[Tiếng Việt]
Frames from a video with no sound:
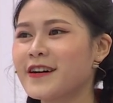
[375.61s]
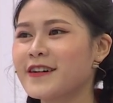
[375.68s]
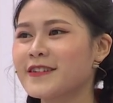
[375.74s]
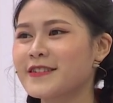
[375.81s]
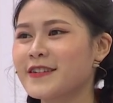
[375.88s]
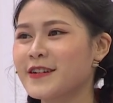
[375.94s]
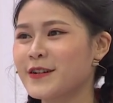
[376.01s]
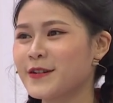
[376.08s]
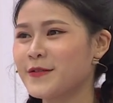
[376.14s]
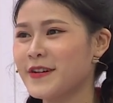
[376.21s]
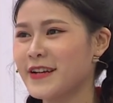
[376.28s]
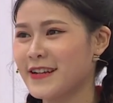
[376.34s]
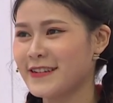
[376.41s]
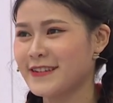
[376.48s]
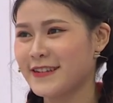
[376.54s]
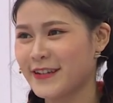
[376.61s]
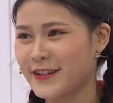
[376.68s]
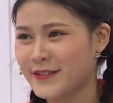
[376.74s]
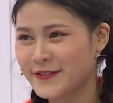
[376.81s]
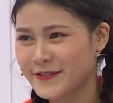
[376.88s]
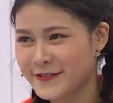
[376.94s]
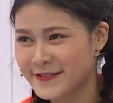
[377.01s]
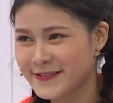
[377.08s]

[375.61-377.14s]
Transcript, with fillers: ở sân khấu mình là gì không?